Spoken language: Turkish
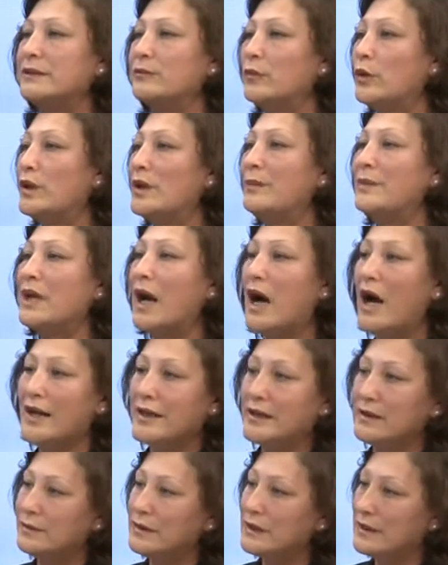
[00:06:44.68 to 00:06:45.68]
böyle bir
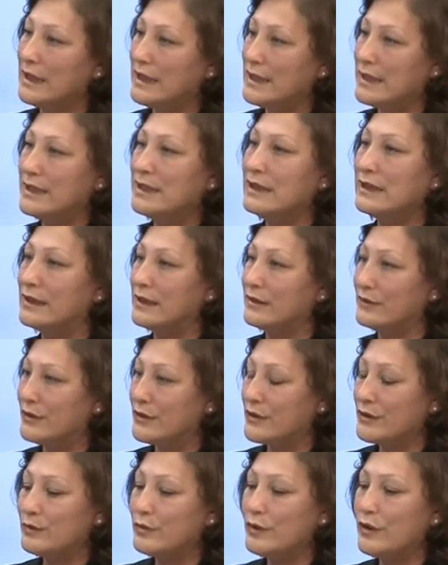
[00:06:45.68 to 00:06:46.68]
ayrımı kesinlikle
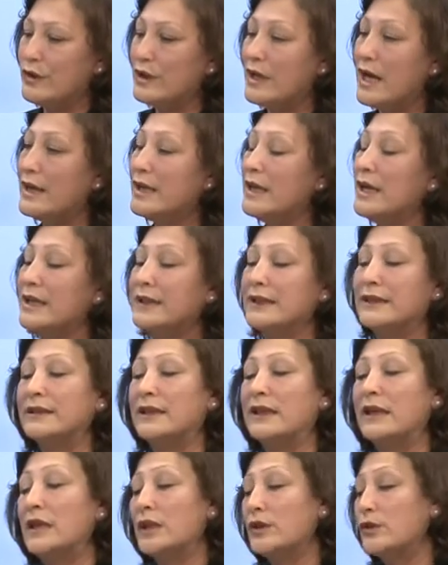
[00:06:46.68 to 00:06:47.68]
taşımıyorlar. Ya
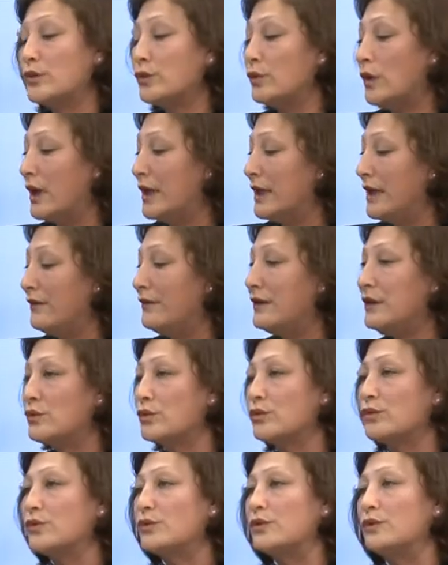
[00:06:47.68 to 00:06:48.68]
da şu Alevi,
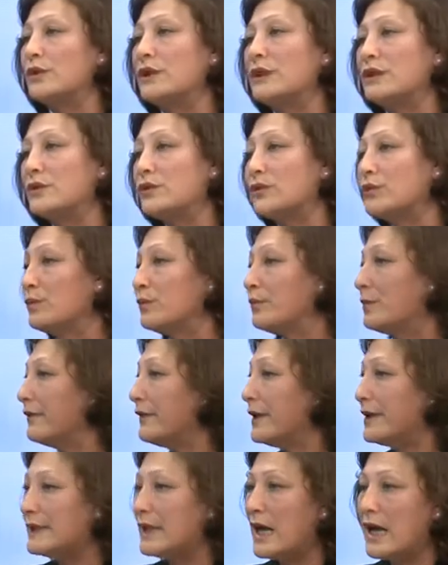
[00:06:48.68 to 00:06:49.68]
şu Sünni, şu
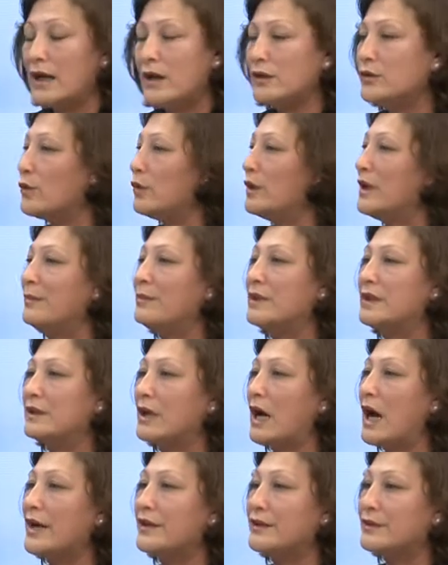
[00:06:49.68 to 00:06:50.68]
vesaire hiç öyle bir
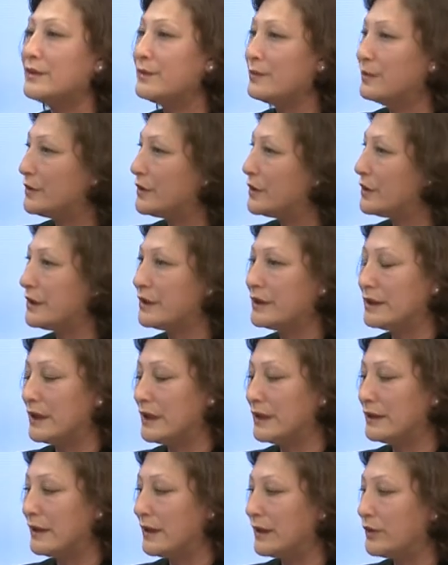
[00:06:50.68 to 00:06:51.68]

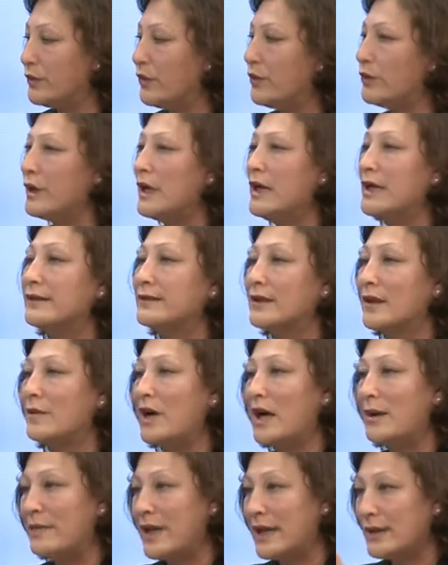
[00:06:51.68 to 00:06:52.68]
ayrıcalıkları da yok.
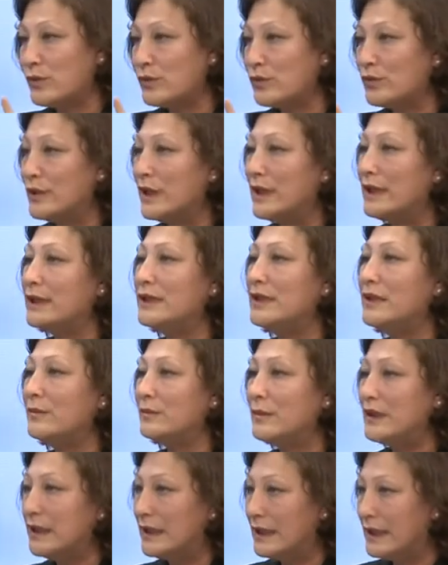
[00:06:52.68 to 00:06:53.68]
Tamamen Suriyeli
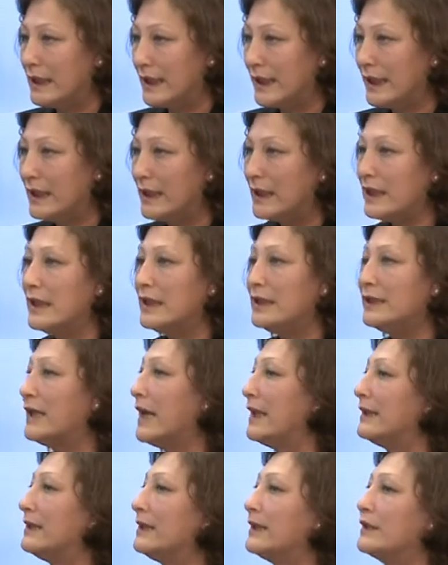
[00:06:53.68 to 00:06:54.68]
kimliğiyle
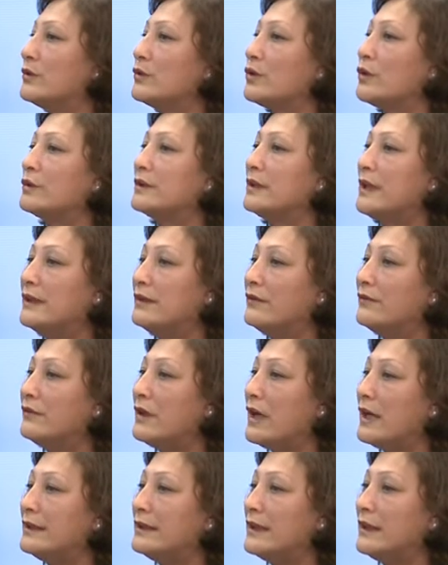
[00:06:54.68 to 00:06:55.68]
kendilerini çok net
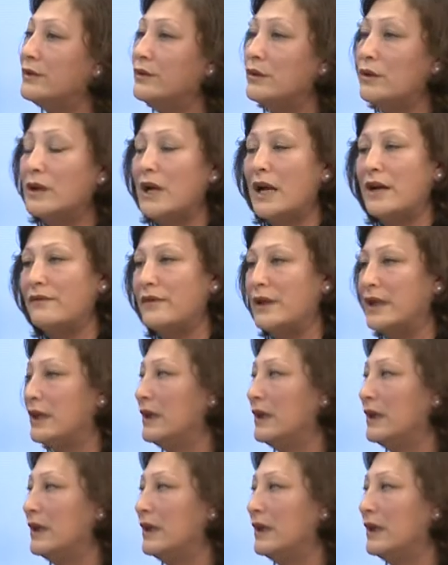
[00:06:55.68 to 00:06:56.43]
ifade ediyorlar ve